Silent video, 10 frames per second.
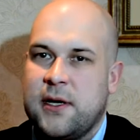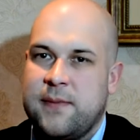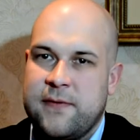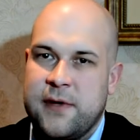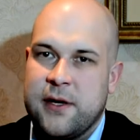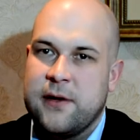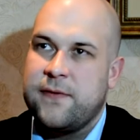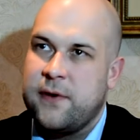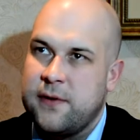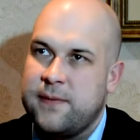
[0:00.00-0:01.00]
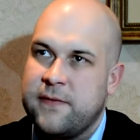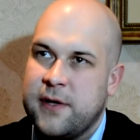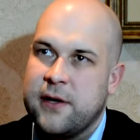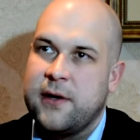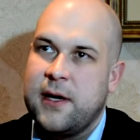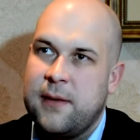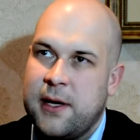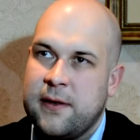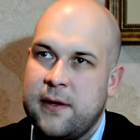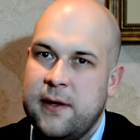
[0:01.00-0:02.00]
a pewne jego, pewne jego
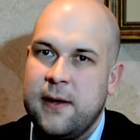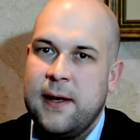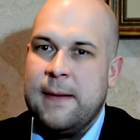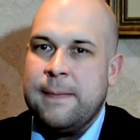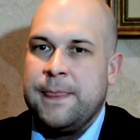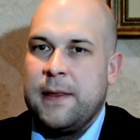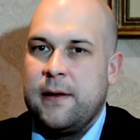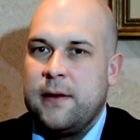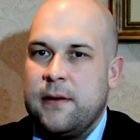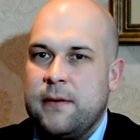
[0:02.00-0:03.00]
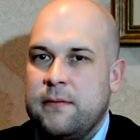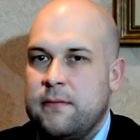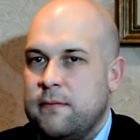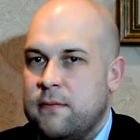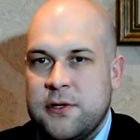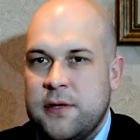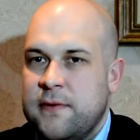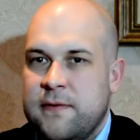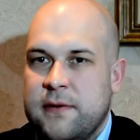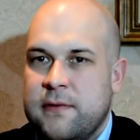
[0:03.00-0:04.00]
elementy.
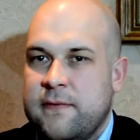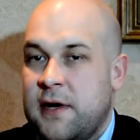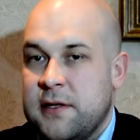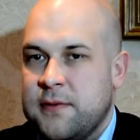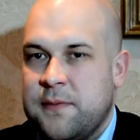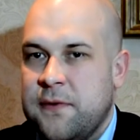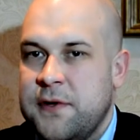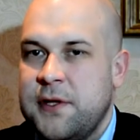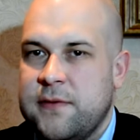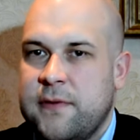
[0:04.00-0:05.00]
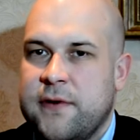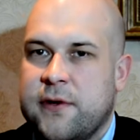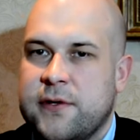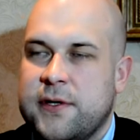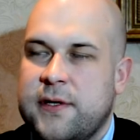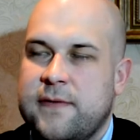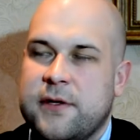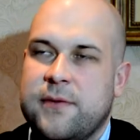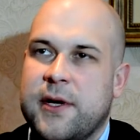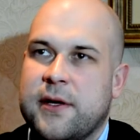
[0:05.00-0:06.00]
Możemy, uważam, że powinniśmy
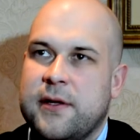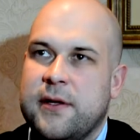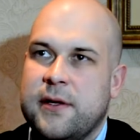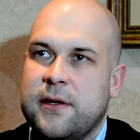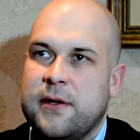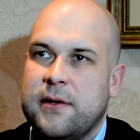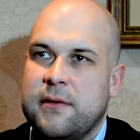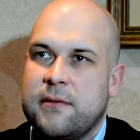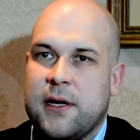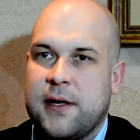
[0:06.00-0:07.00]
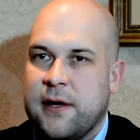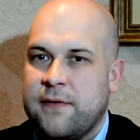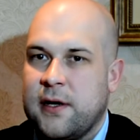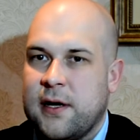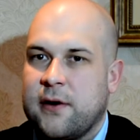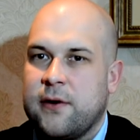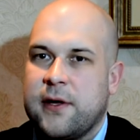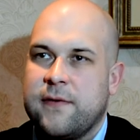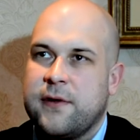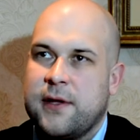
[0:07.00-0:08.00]
wykorzystywać obiekty takie jak Wielka
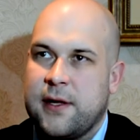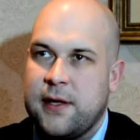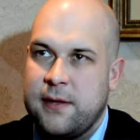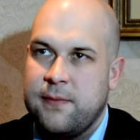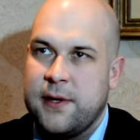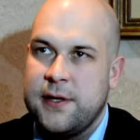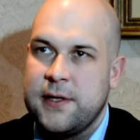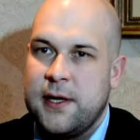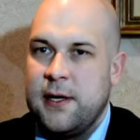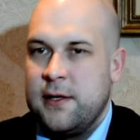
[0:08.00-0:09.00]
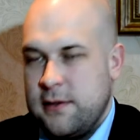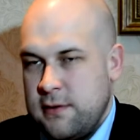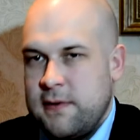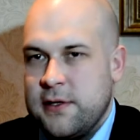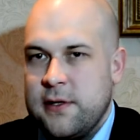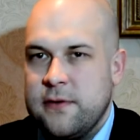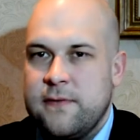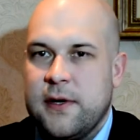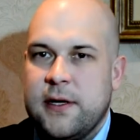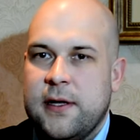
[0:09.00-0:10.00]
Krokiew do takich imprez, zważając
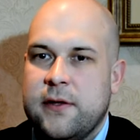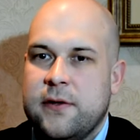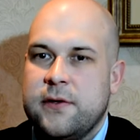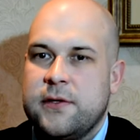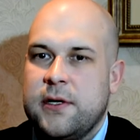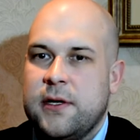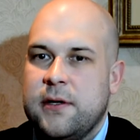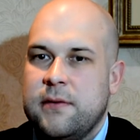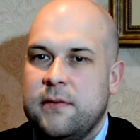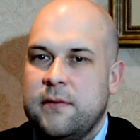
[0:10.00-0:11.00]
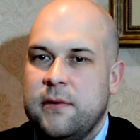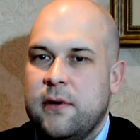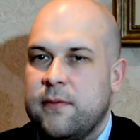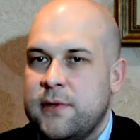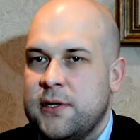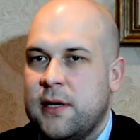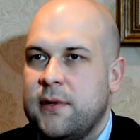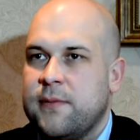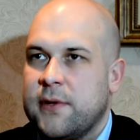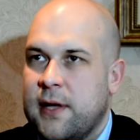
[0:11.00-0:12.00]
uwagę na to, że no,
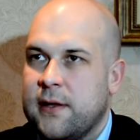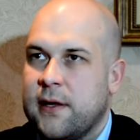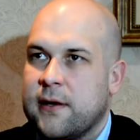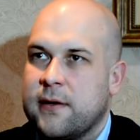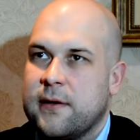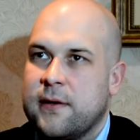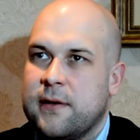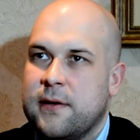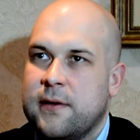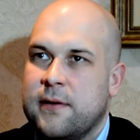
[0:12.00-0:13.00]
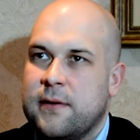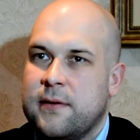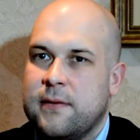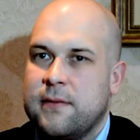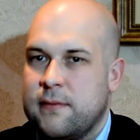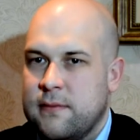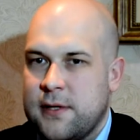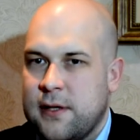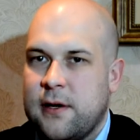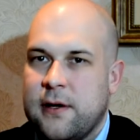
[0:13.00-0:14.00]
obniżamy podatek y,
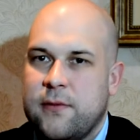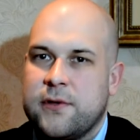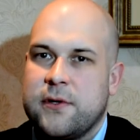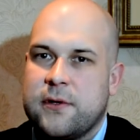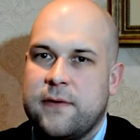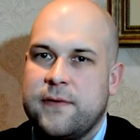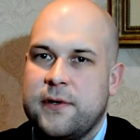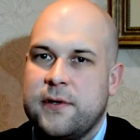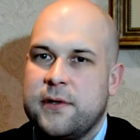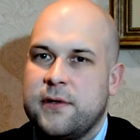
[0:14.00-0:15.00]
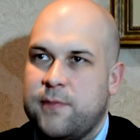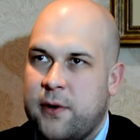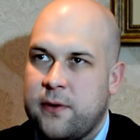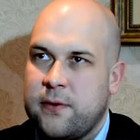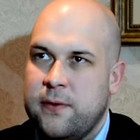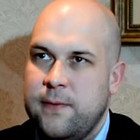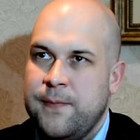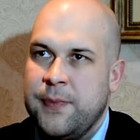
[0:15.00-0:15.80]
Centralnemu Ośrodkowi y, Sportu.